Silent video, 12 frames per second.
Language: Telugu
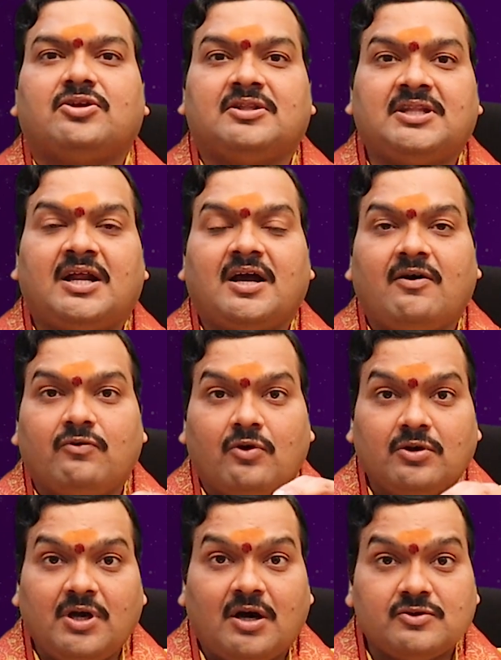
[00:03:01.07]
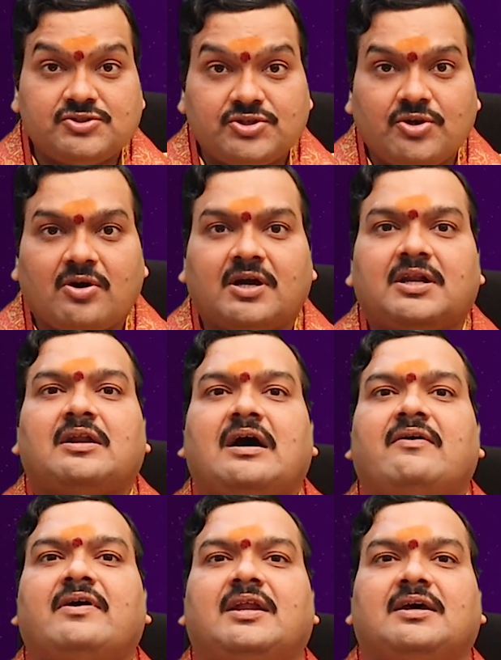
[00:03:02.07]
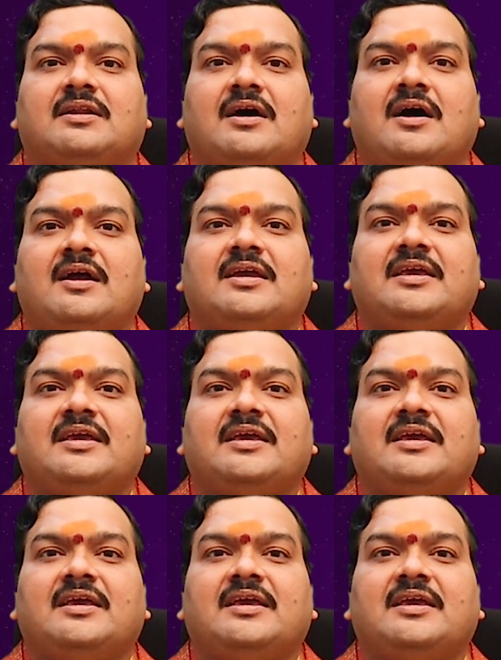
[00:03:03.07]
తొందరగా ఓన్ హౌస్ యోగం రావాలన్నా